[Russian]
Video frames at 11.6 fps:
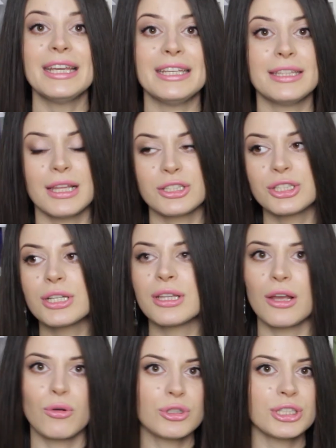и для
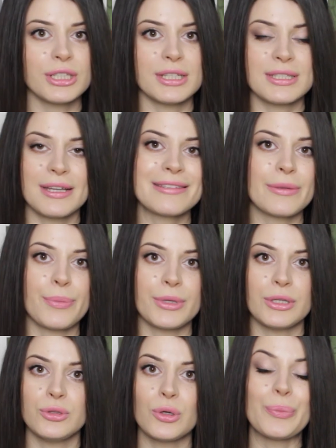жирной кожи это средство
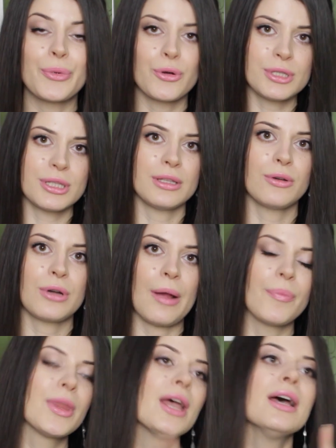подойдет просто на ура.